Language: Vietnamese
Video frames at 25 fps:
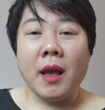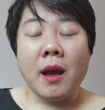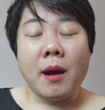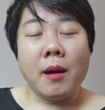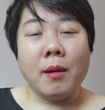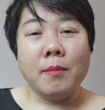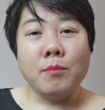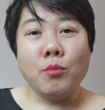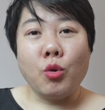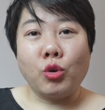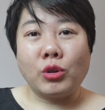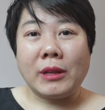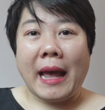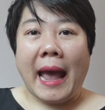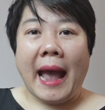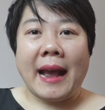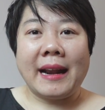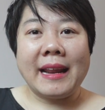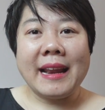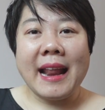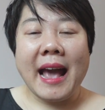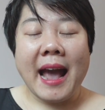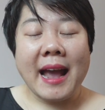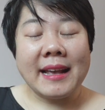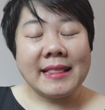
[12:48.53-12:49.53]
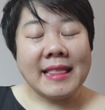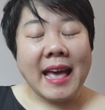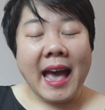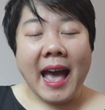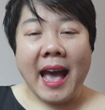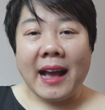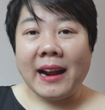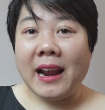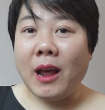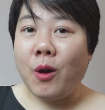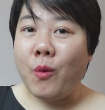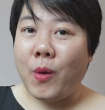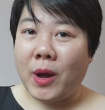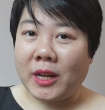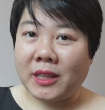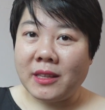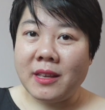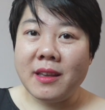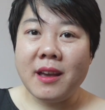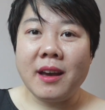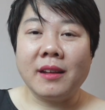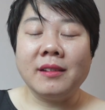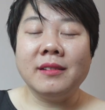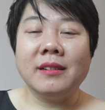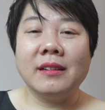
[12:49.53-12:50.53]
ờ, một tháng đến 2 tháng là hoàn
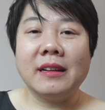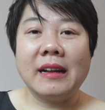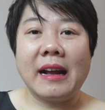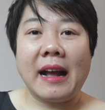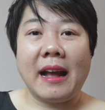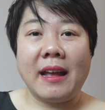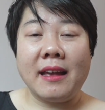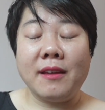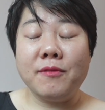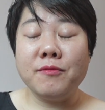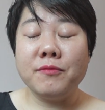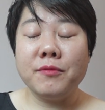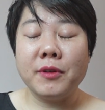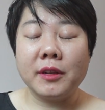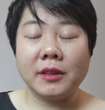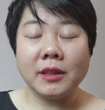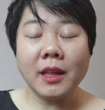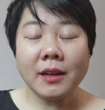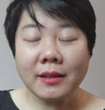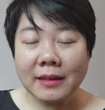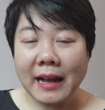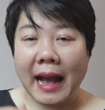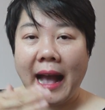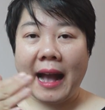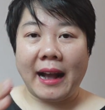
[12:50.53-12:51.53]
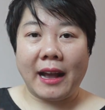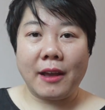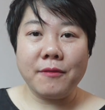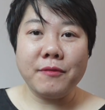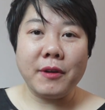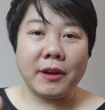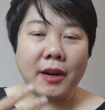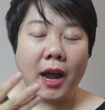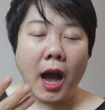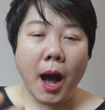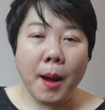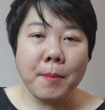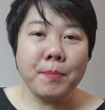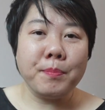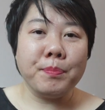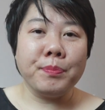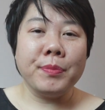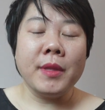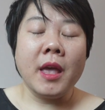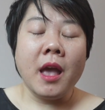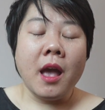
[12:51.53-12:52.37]
thiện cái tất cả cái phần âm